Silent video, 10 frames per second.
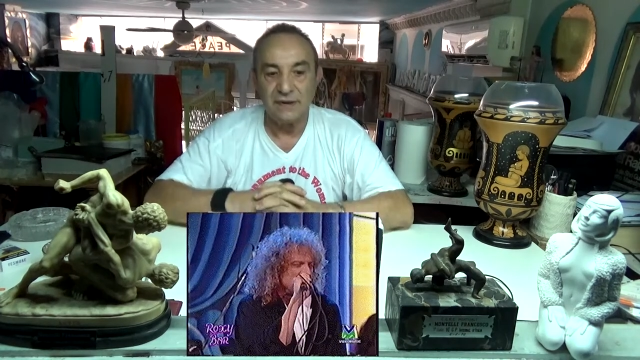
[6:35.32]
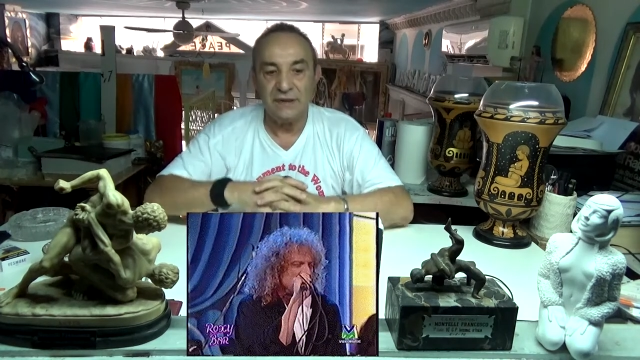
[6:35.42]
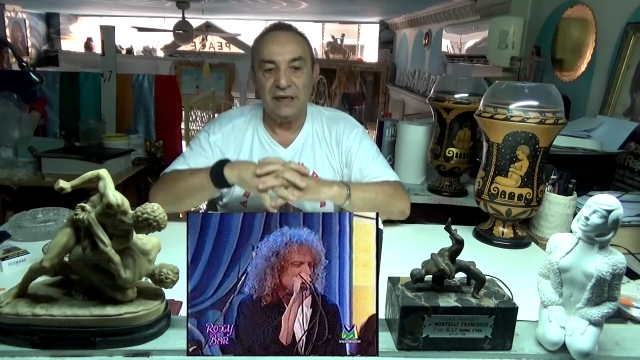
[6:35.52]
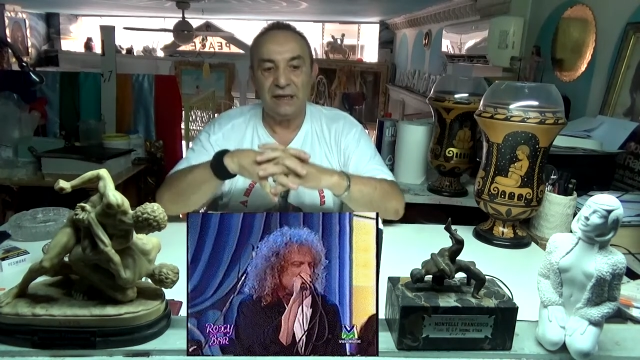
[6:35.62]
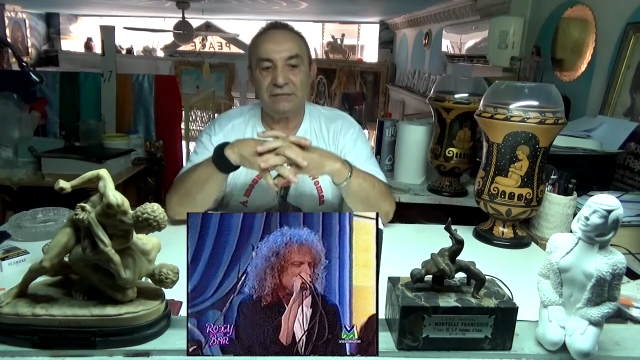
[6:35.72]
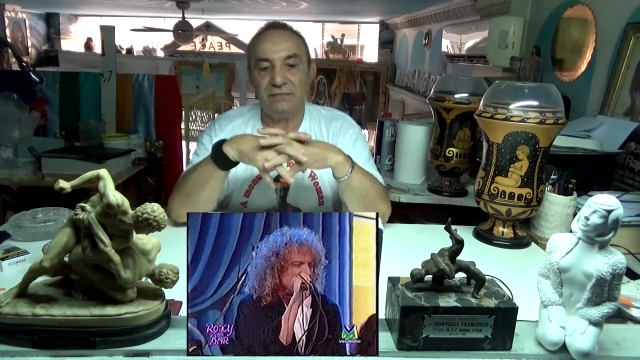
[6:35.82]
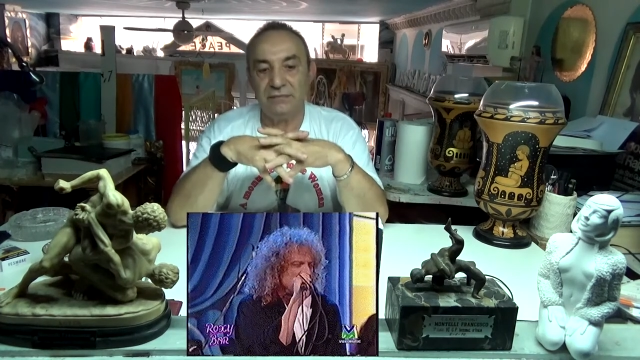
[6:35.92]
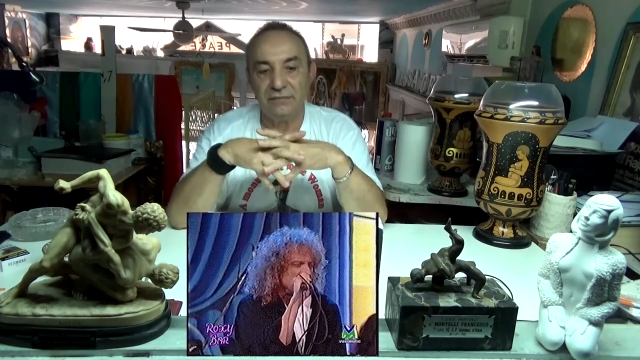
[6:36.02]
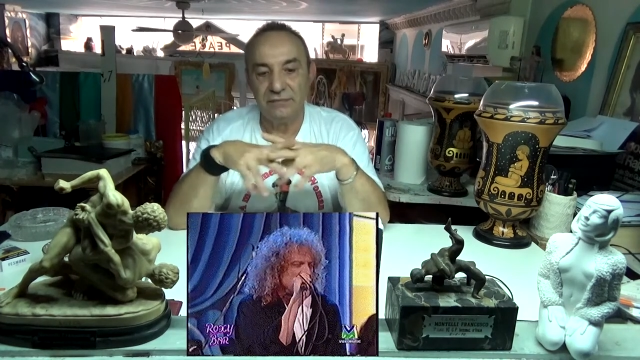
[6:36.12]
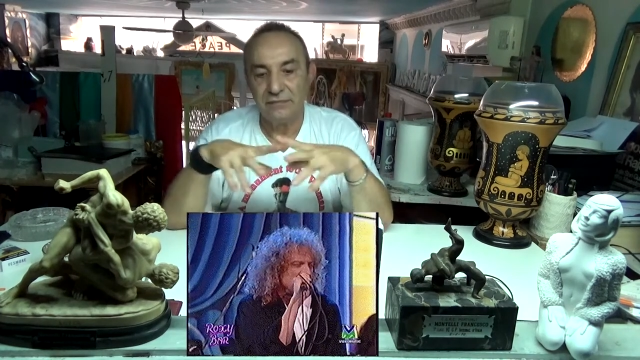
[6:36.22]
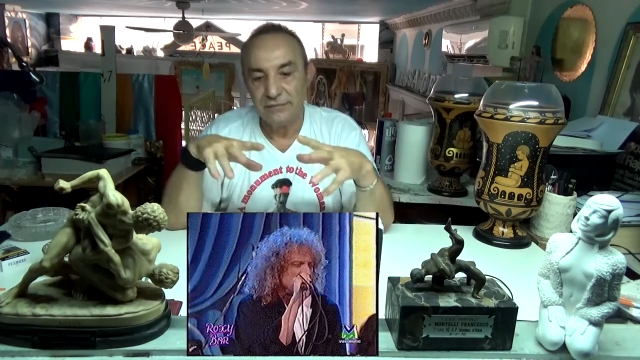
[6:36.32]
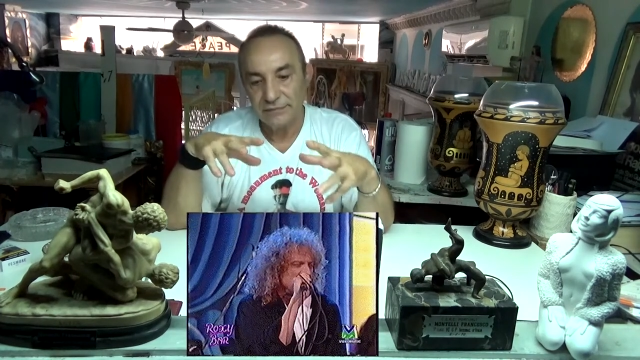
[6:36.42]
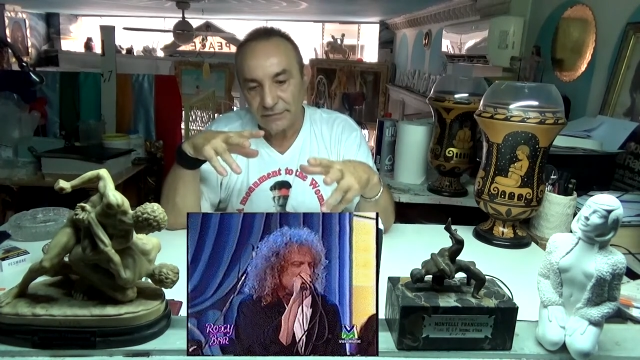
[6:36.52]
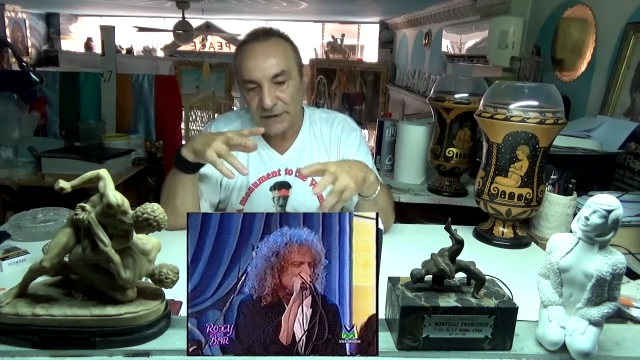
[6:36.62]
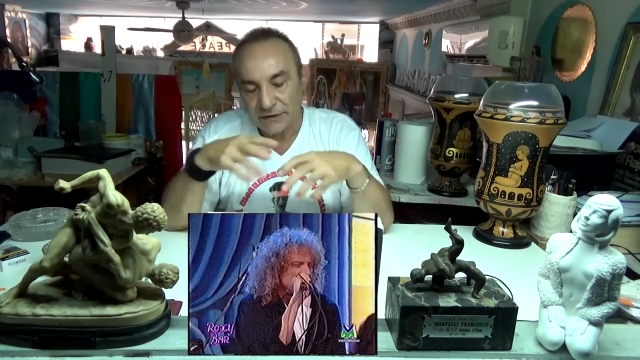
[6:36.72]
ero
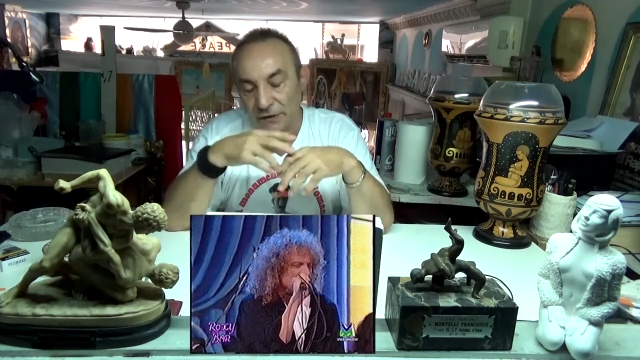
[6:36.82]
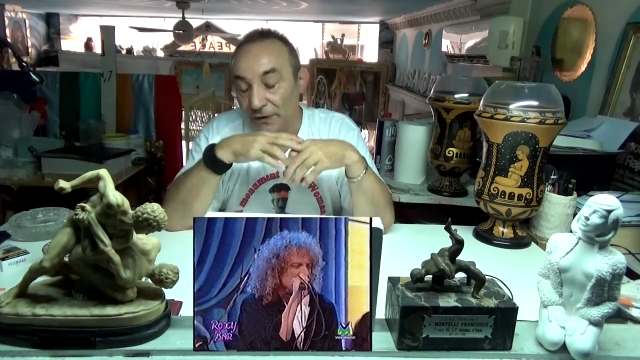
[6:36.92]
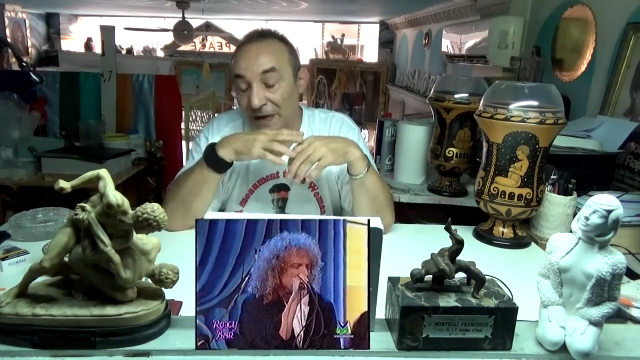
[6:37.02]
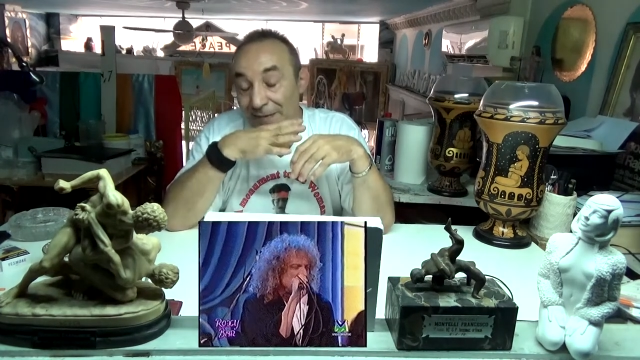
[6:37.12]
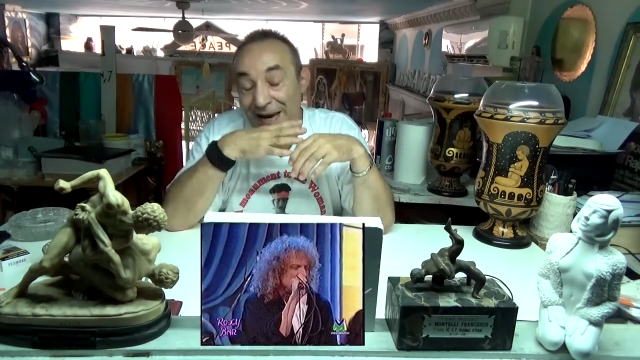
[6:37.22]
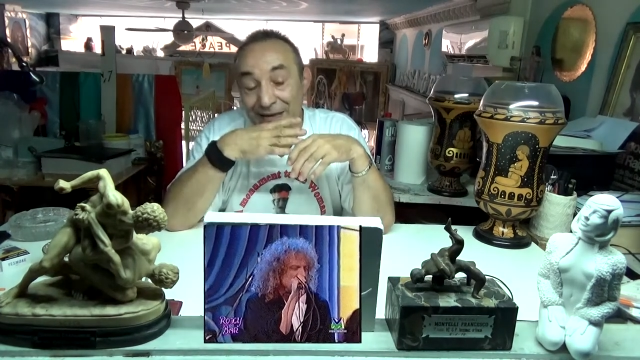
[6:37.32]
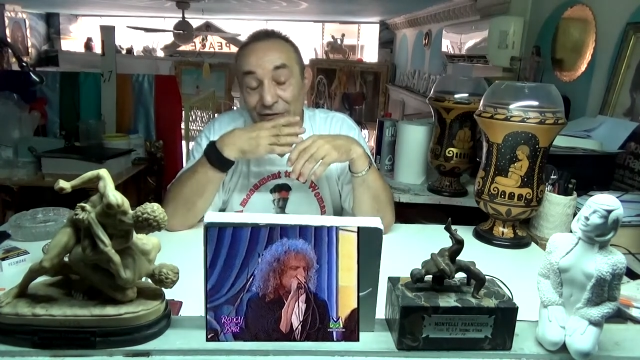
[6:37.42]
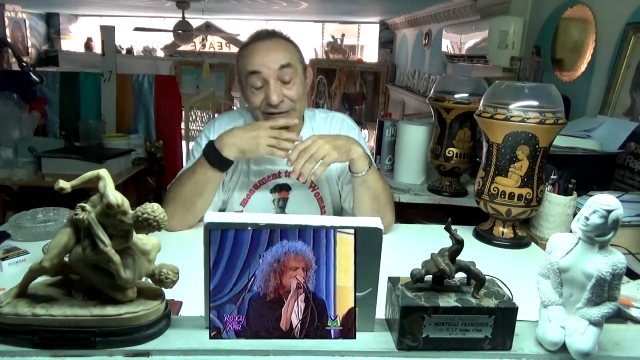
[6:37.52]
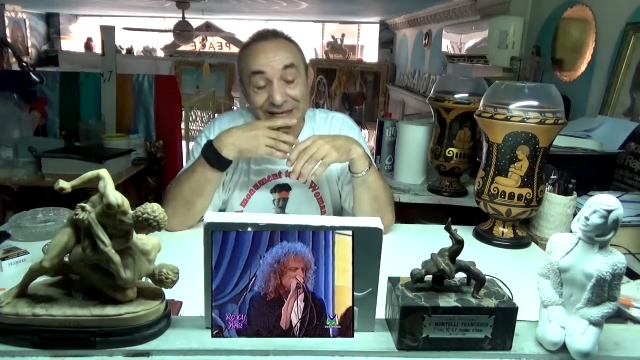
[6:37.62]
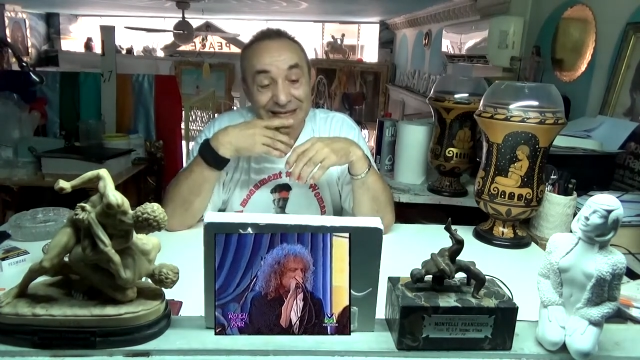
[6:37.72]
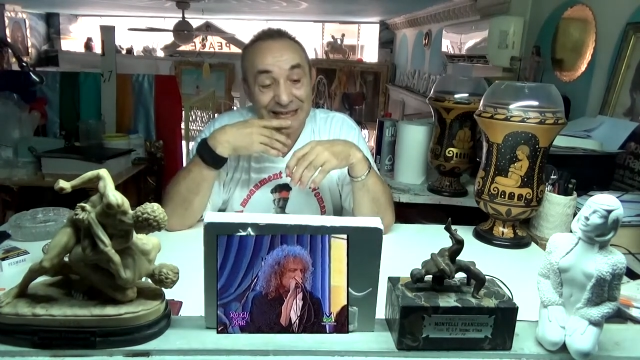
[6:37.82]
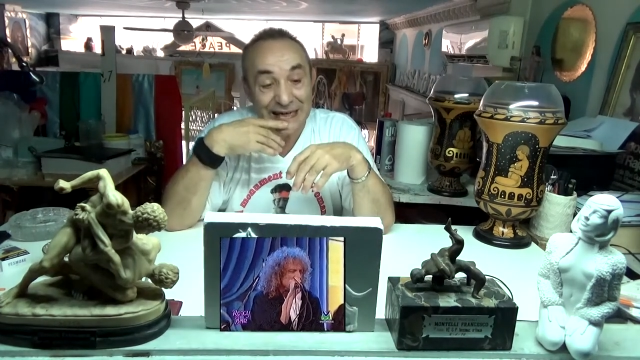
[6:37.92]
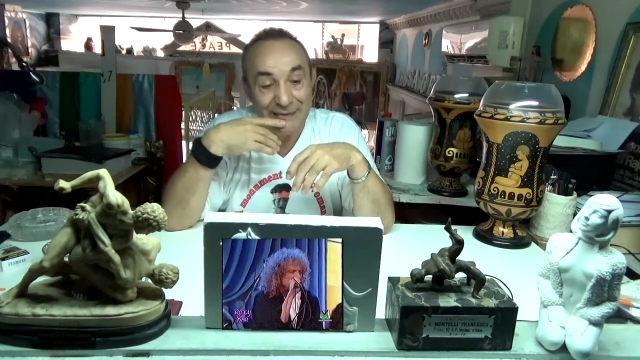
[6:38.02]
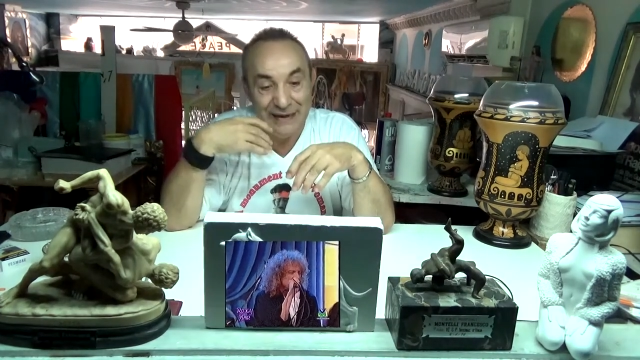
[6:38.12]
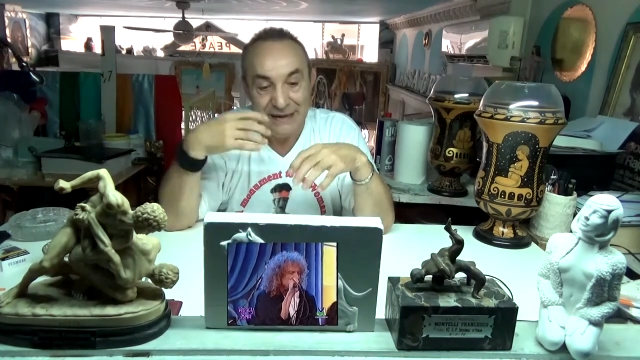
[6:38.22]
stato chiamato
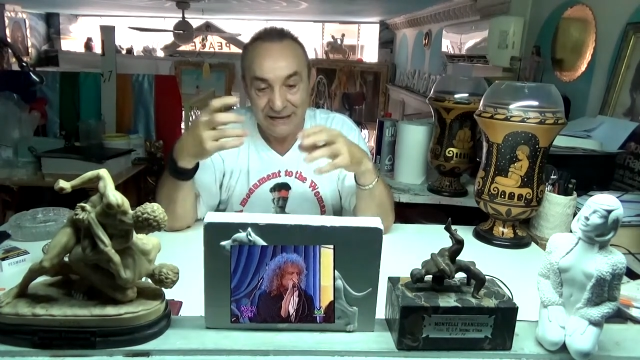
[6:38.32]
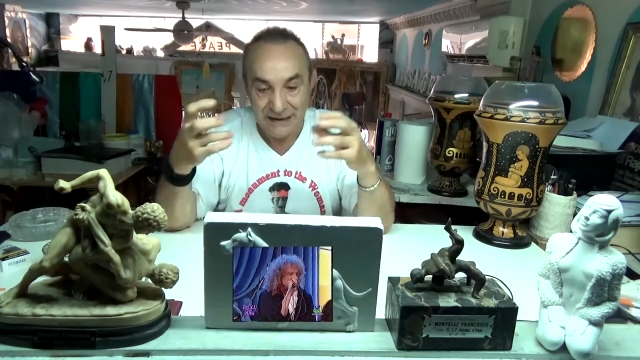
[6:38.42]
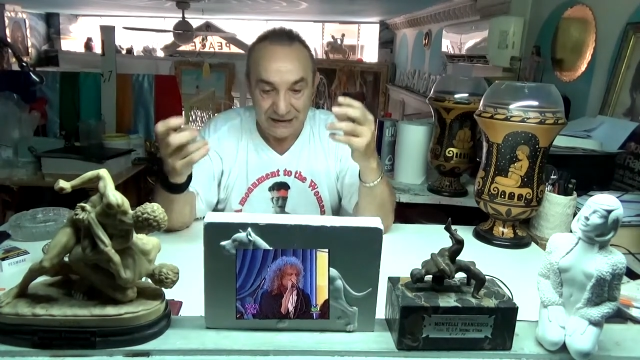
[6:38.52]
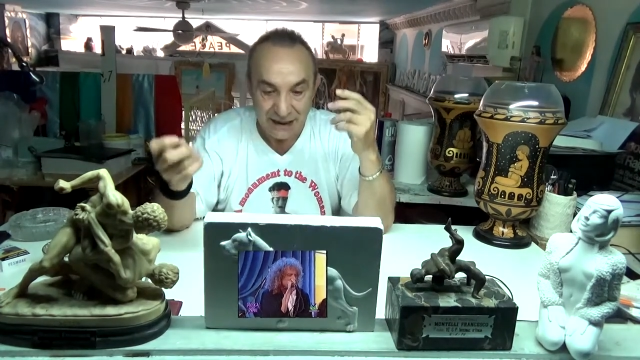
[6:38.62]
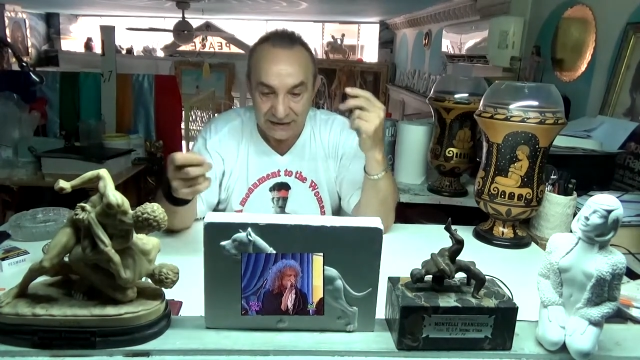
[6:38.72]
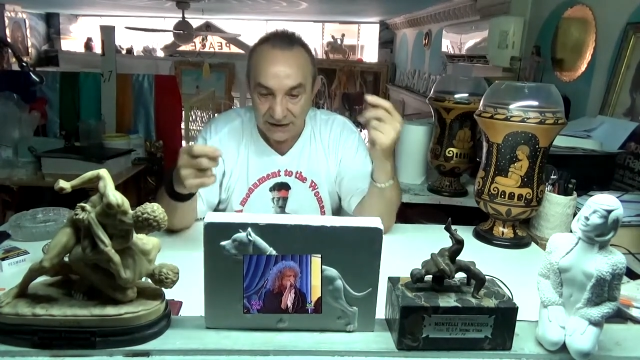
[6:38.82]
artisticamente a dare